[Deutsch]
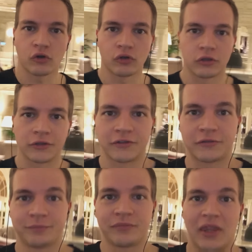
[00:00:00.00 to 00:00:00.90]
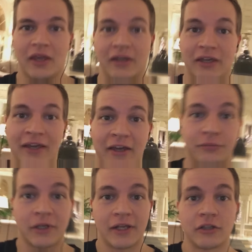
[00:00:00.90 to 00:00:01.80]
Und
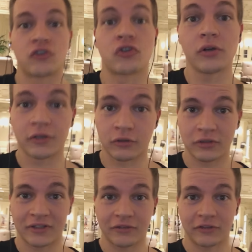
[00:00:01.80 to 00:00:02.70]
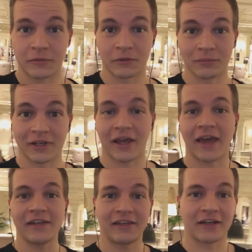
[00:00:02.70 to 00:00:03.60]
erstmal Entschuldigung, dass ich mit meiner
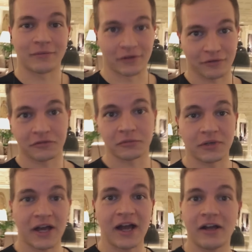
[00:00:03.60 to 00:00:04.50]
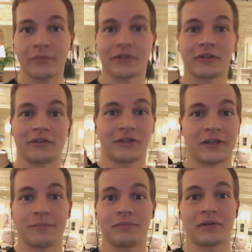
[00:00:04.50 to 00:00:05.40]
Handykamera filme, aber
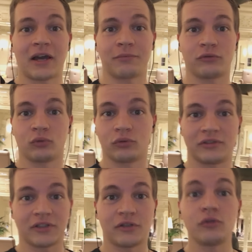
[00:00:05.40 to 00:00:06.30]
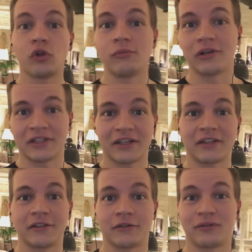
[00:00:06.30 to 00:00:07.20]
ich habe absolut null
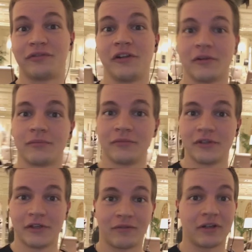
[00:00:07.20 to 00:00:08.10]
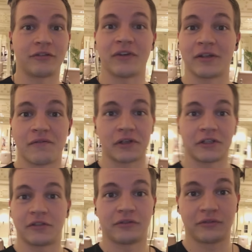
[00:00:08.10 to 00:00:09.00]
Möglichkeit hier zu filmen, weil das Event aber
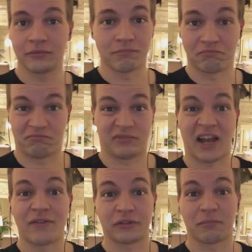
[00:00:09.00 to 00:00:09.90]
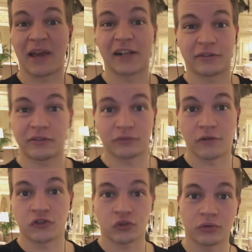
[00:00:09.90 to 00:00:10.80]
wirklich teilweise mehr als
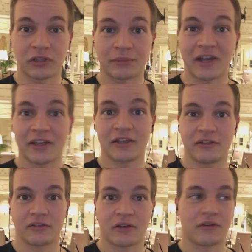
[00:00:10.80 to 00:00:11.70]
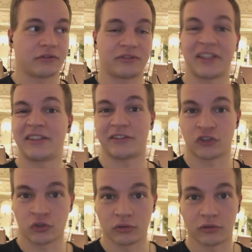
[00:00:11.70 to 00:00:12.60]
zwölf Stunden am Tag geht, teilweise 16
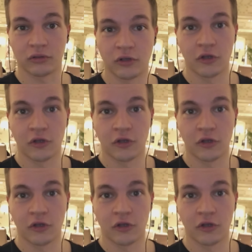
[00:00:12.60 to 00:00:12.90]
Stunden.